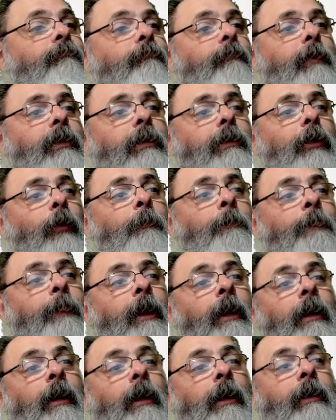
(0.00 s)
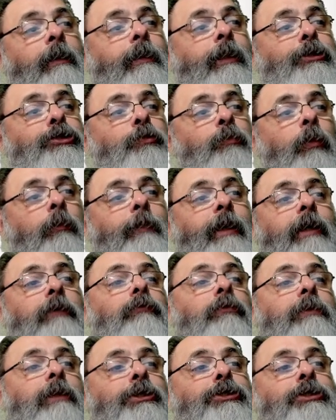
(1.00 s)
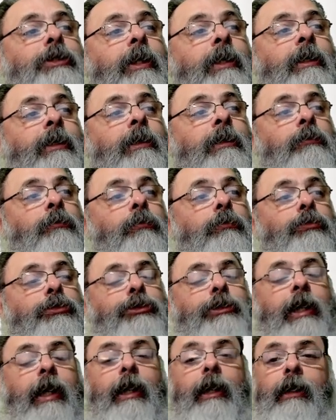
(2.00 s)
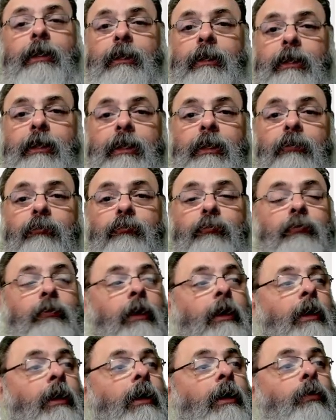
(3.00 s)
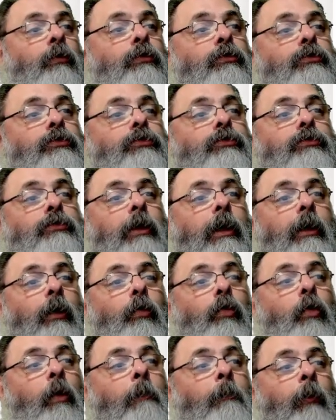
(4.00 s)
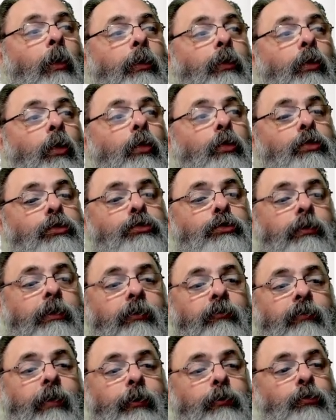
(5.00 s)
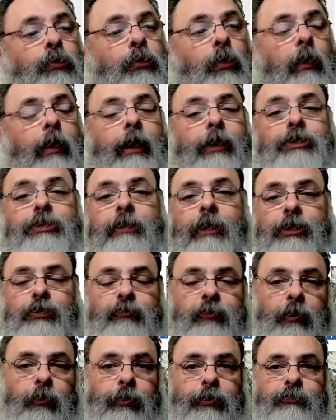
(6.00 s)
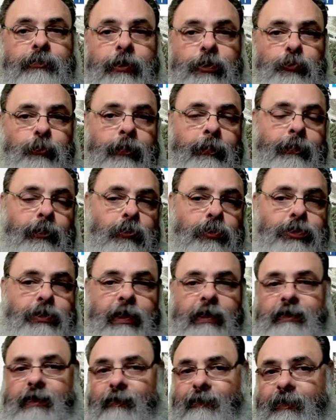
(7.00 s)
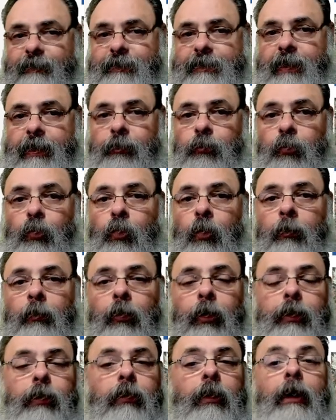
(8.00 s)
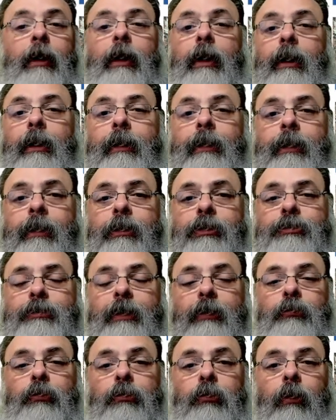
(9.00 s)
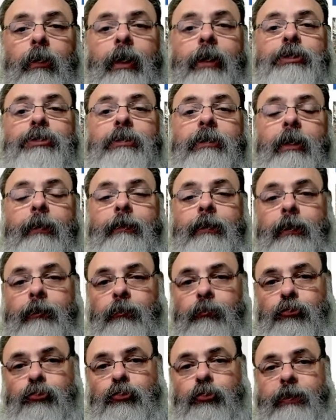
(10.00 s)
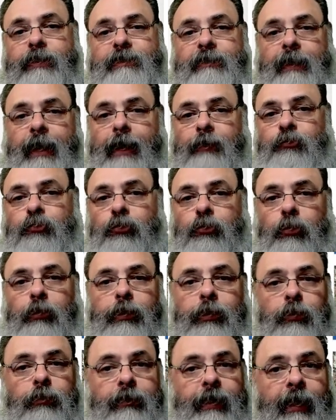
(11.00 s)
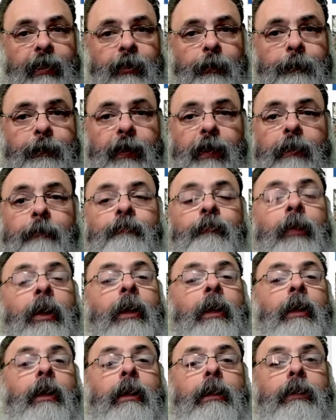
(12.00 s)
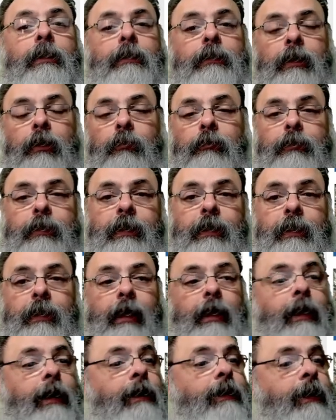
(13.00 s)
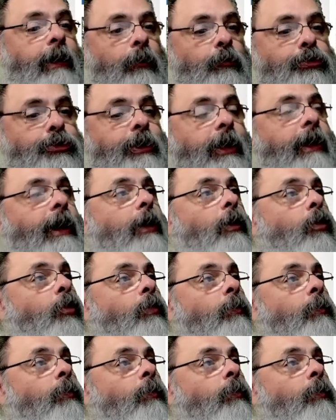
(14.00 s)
Então, neste momento, está chegando já em Kiev os, uh, o comboio russo que veio do norte, né? A gente falou isso desde o primeiro dia, que estava saindo um comboio grande lá do norte, né? Dos dois lados do rio Dnieper. Então, que uh, iriam chegar em algum